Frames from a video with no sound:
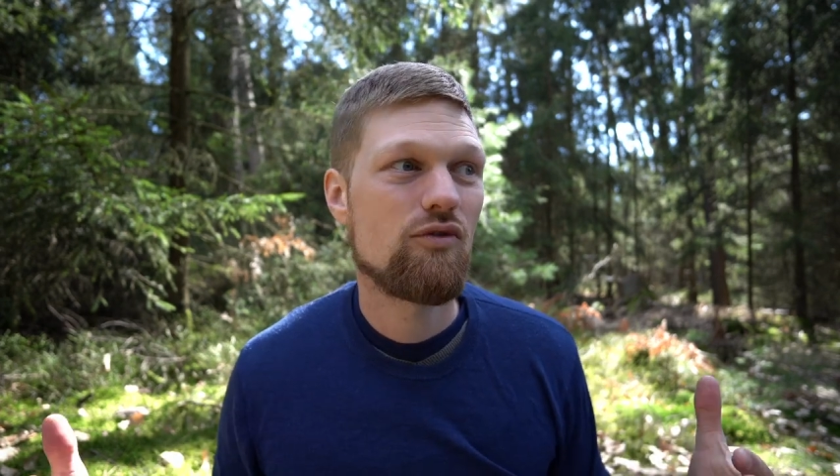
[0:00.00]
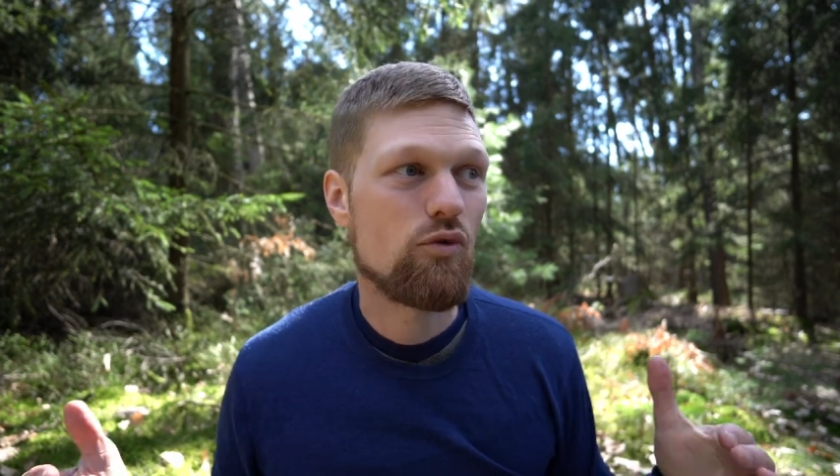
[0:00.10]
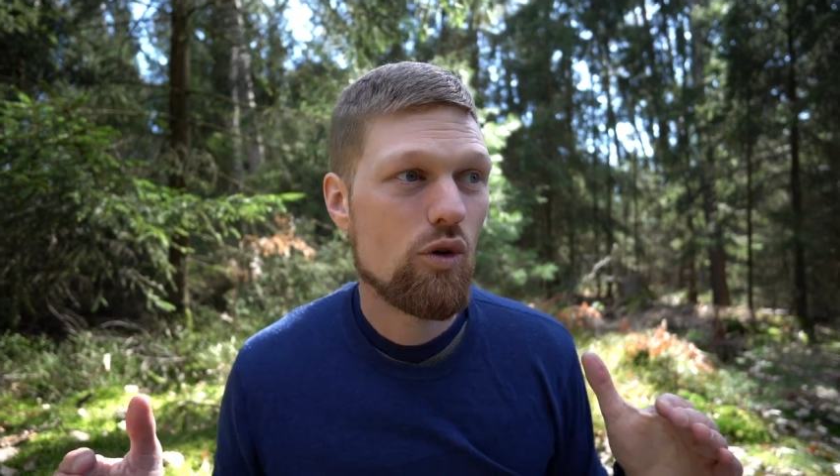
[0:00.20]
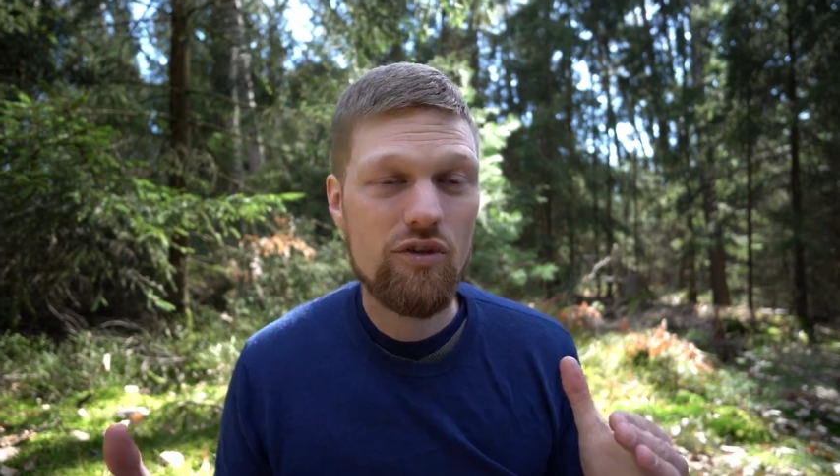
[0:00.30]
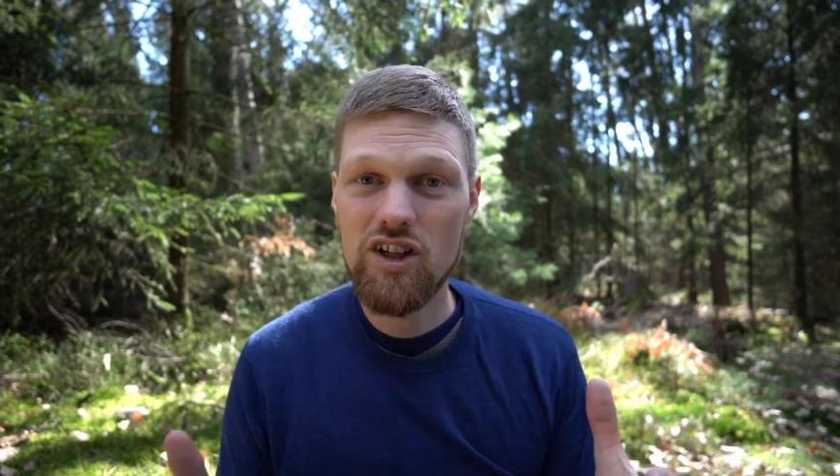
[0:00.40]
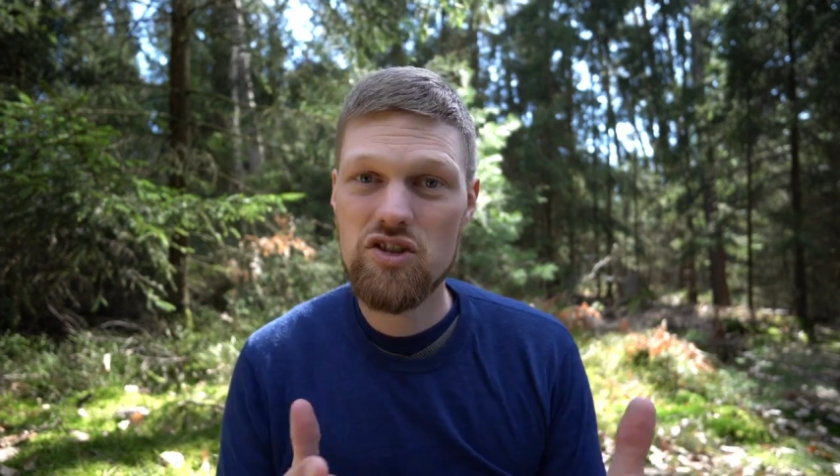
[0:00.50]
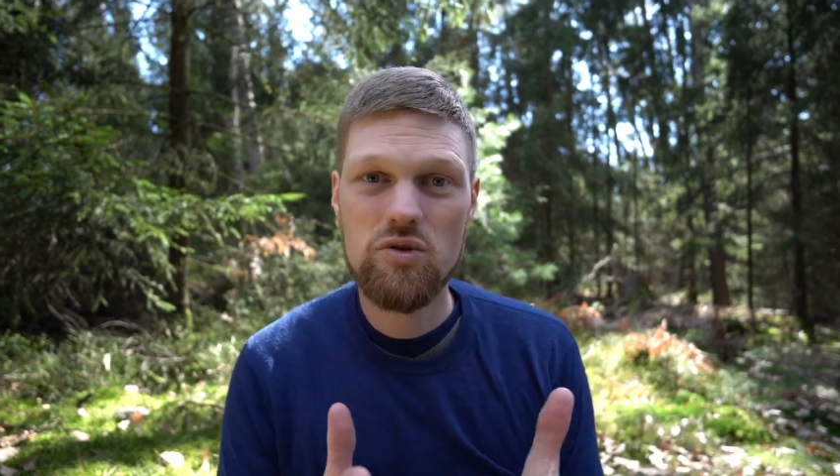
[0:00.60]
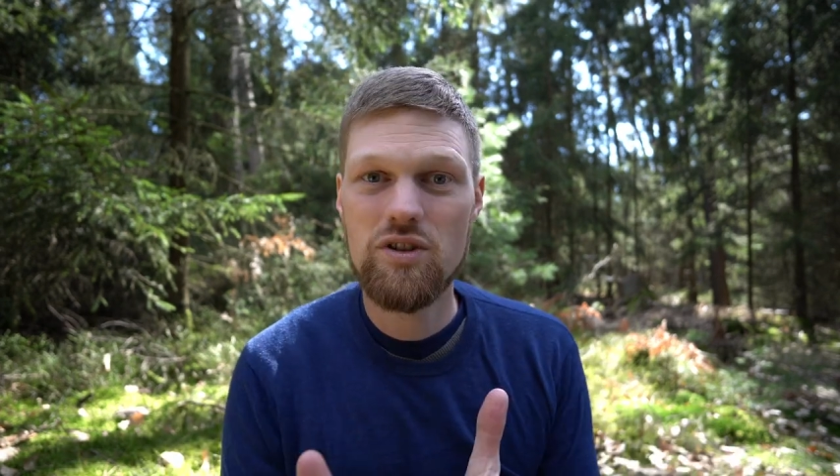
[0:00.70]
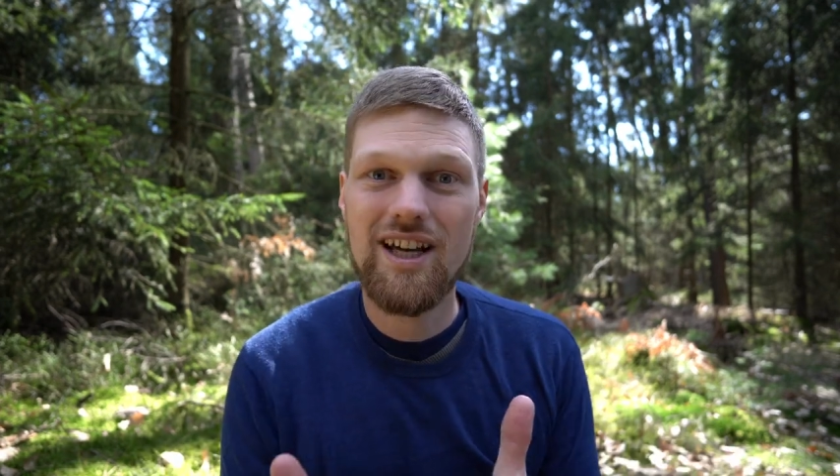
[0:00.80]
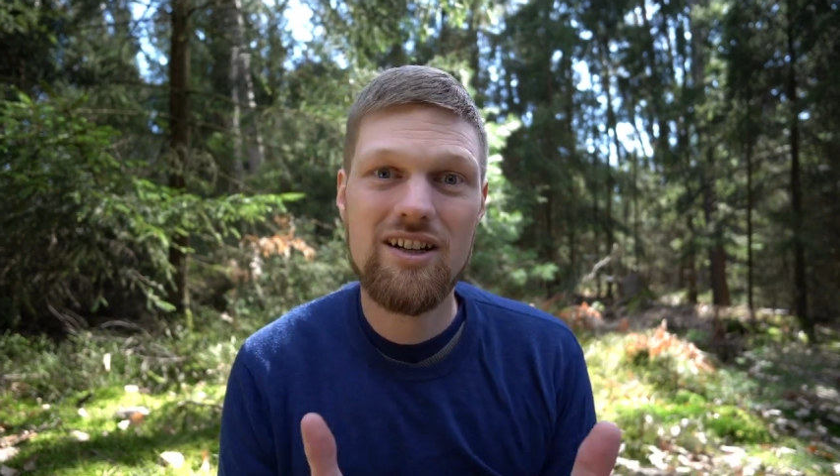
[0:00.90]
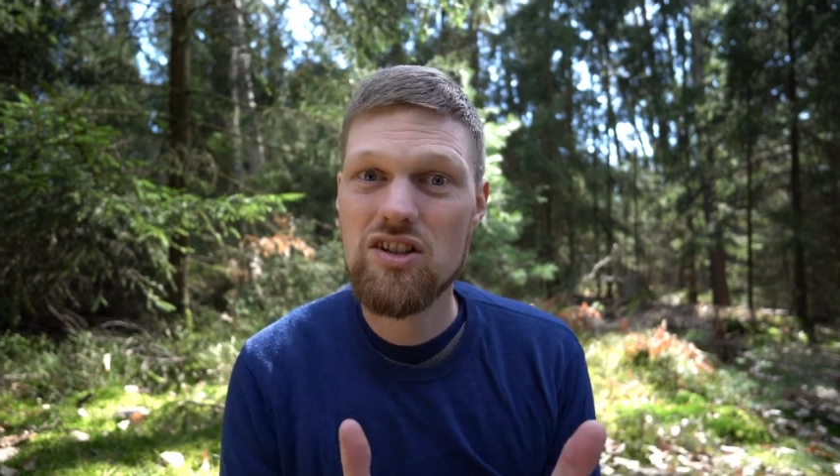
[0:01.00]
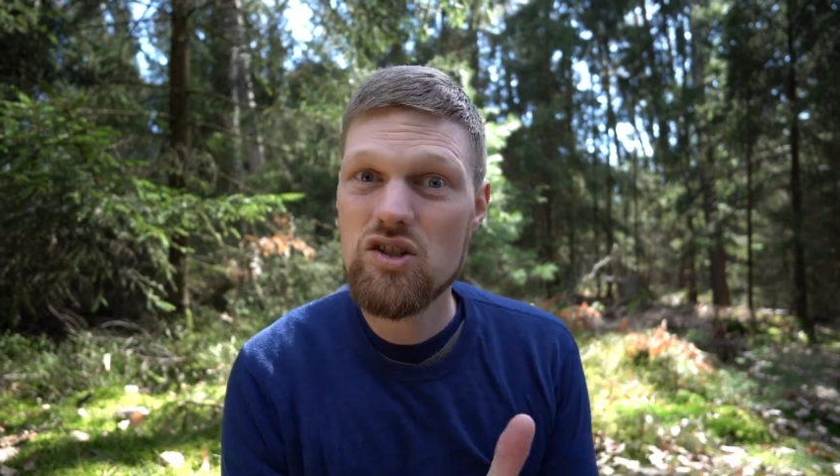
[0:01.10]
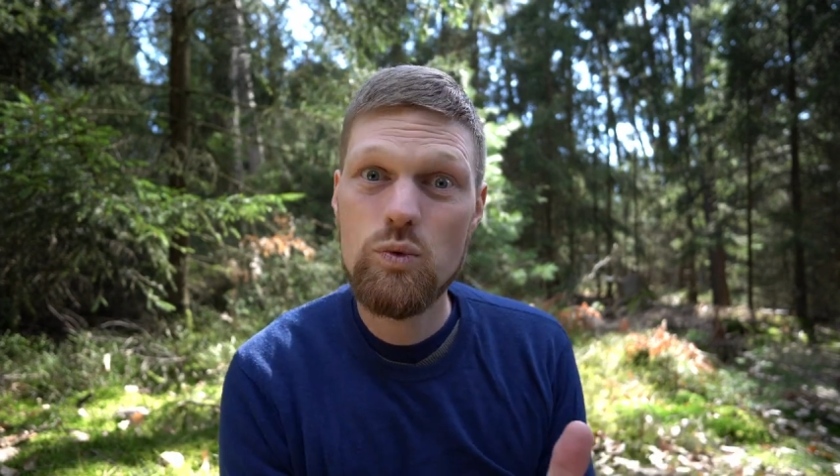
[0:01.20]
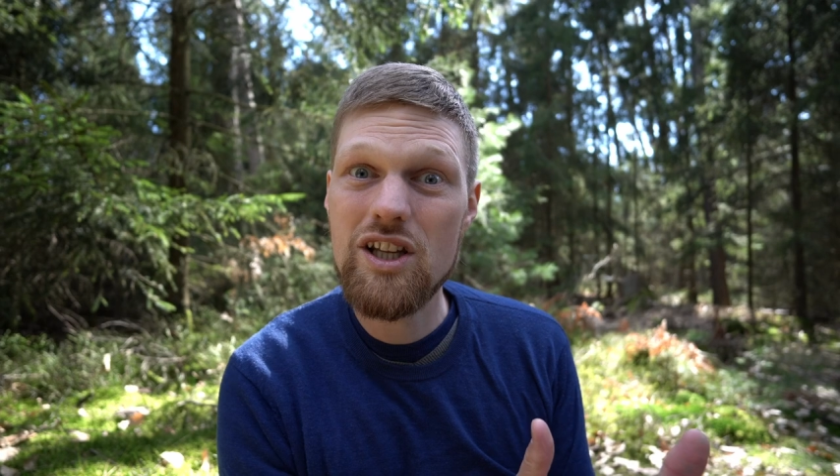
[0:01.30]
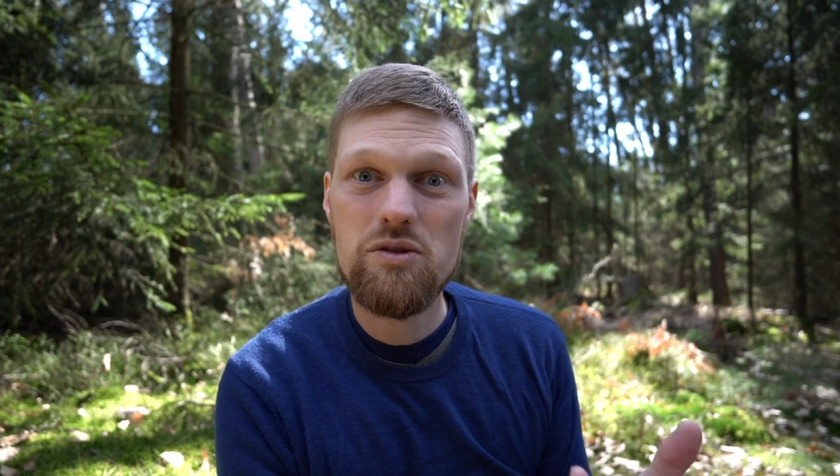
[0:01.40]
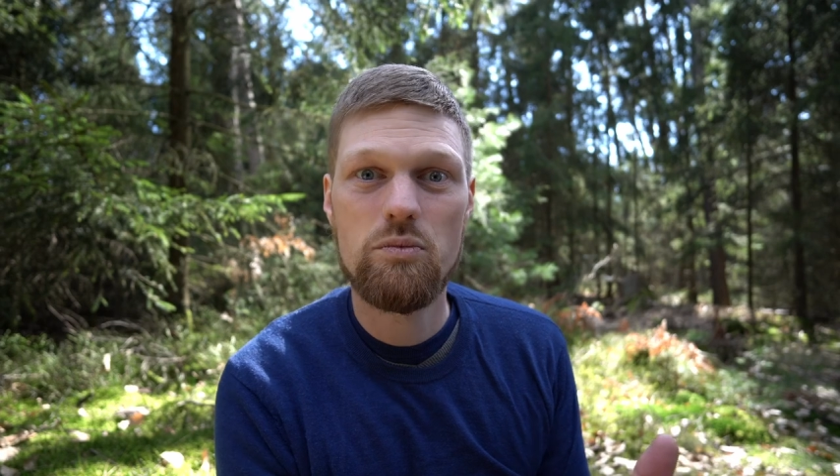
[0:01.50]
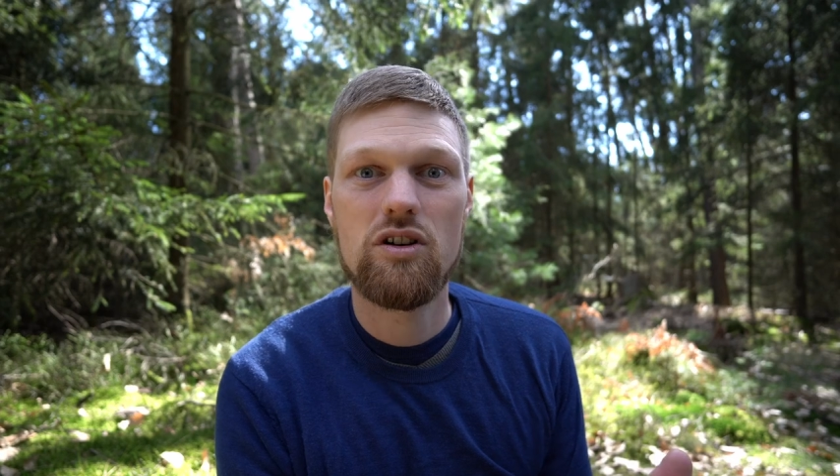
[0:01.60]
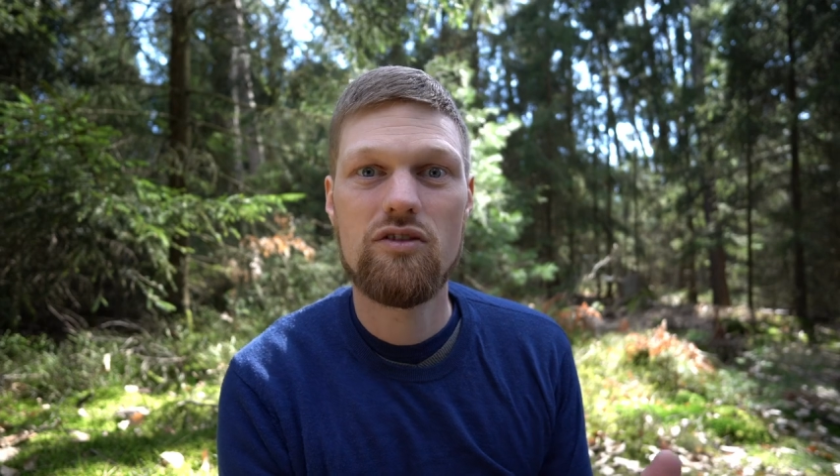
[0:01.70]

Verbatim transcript: wo findest du deinen Sweet Spot?